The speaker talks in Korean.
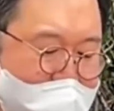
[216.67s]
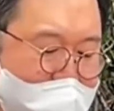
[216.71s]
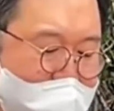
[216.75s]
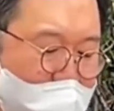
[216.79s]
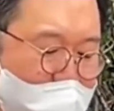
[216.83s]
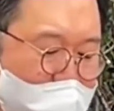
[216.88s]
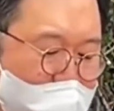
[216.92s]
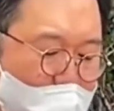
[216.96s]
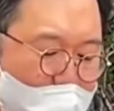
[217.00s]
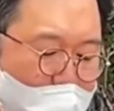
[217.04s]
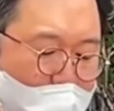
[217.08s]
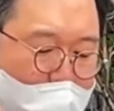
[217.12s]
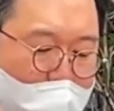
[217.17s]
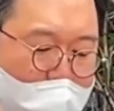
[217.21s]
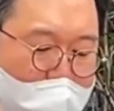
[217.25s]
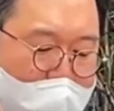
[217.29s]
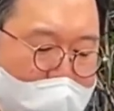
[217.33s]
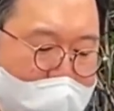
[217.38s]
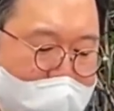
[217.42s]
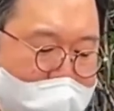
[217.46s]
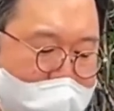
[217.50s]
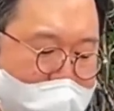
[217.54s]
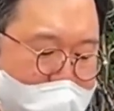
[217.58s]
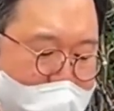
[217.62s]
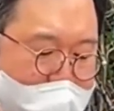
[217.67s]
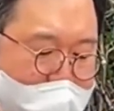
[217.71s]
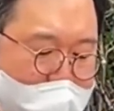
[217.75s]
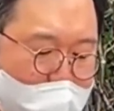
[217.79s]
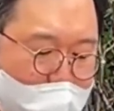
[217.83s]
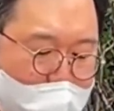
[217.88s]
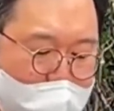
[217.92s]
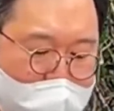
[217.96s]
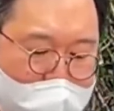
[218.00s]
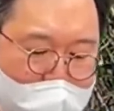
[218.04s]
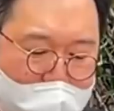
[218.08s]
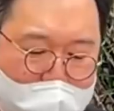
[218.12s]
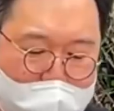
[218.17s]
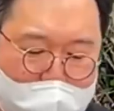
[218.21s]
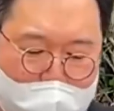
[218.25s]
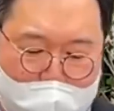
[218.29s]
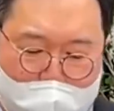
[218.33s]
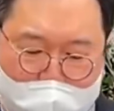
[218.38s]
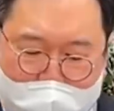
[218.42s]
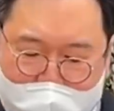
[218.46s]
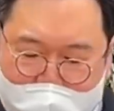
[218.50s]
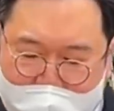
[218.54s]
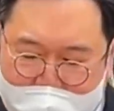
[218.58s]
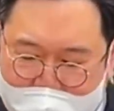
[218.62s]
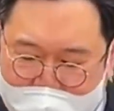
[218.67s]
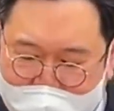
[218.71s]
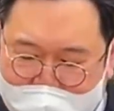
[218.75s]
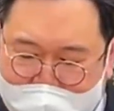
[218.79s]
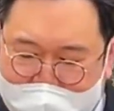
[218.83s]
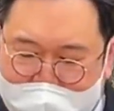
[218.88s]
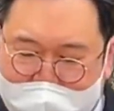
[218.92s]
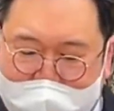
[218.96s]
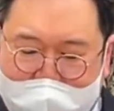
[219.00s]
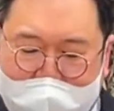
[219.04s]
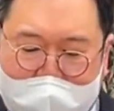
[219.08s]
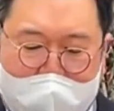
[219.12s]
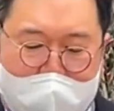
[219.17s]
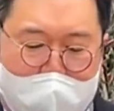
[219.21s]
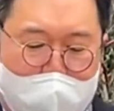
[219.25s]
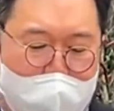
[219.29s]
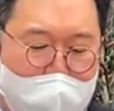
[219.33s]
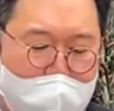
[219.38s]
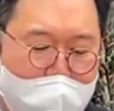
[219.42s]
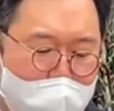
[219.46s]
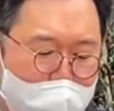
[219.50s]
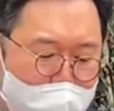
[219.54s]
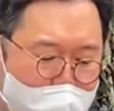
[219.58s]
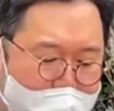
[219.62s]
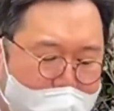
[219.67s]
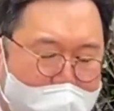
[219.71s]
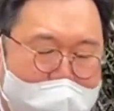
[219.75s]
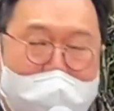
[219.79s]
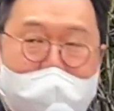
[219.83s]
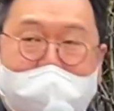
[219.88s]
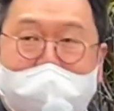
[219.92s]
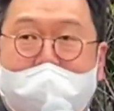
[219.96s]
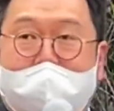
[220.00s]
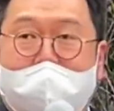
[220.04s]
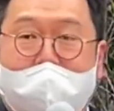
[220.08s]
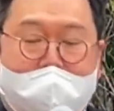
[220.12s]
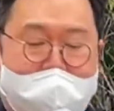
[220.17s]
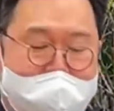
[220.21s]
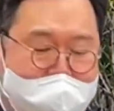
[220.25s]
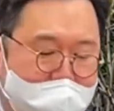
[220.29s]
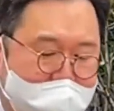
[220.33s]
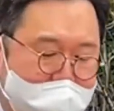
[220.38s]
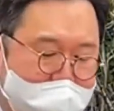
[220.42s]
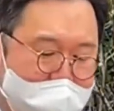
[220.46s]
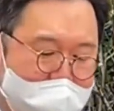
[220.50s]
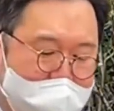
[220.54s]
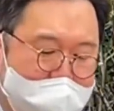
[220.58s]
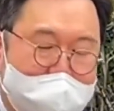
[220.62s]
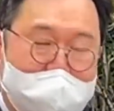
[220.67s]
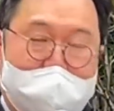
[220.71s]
정도로 의도적으로 사실을 왜곡한 것에 대해서는